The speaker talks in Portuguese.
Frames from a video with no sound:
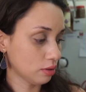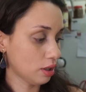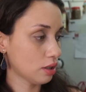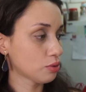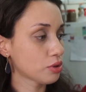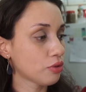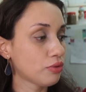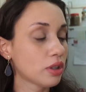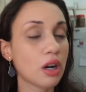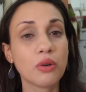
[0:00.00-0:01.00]
da, do seu
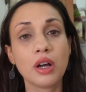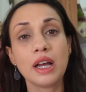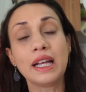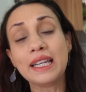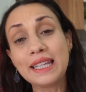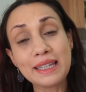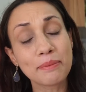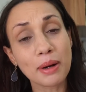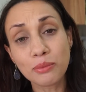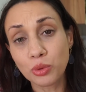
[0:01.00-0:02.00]
fogão,
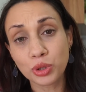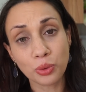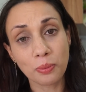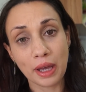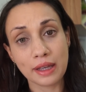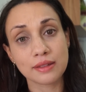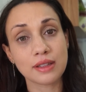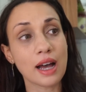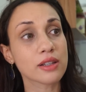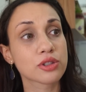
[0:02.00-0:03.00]
limpa muito bem, tá?